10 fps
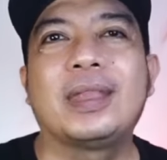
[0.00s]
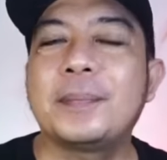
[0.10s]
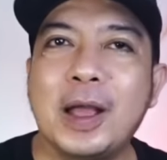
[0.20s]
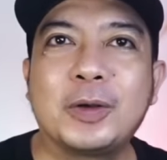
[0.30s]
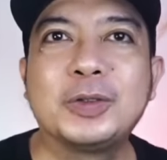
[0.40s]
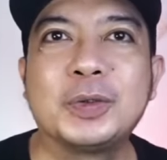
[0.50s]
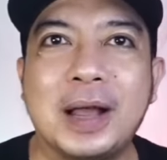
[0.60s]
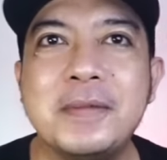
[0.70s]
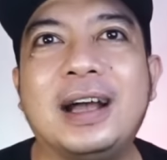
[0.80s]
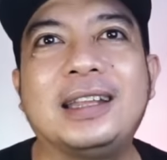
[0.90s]
tapi aku
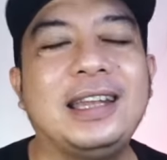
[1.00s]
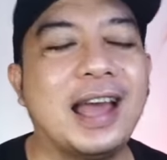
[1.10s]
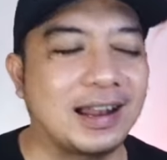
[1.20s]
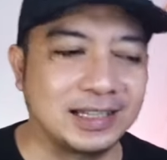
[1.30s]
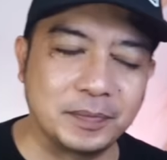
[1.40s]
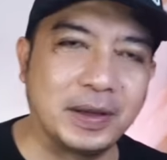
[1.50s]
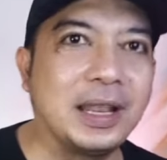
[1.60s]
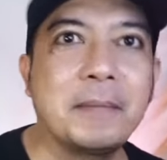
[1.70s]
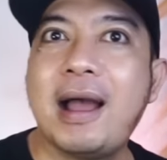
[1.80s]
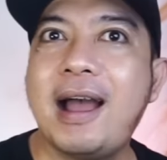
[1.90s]
suka banget ini
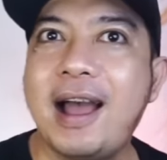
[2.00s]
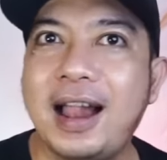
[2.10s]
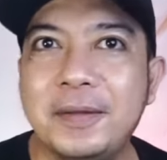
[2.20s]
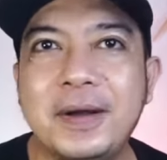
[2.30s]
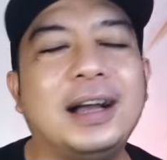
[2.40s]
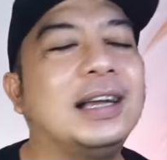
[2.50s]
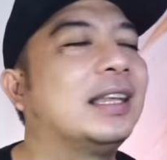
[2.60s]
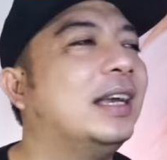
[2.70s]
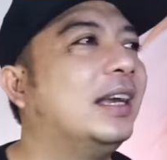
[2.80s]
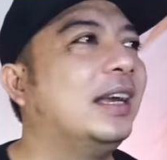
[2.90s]
aransemennya mahal banget
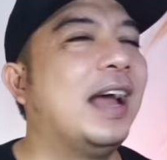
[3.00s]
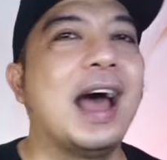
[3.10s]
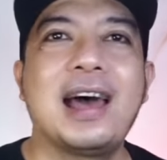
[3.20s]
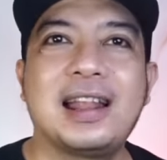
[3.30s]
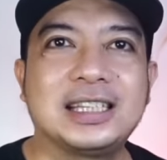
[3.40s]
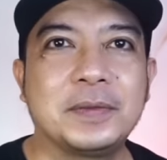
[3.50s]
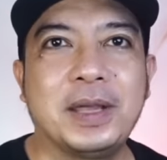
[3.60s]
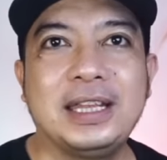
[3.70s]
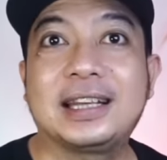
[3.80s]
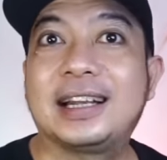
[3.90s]

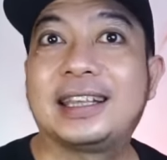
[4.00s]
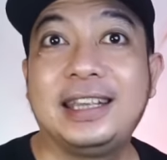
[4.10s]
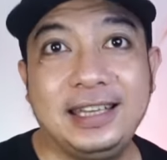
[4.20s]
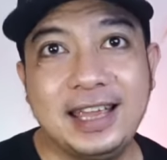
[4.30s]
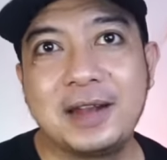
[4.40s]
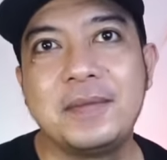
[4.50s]
aransemennya kekinian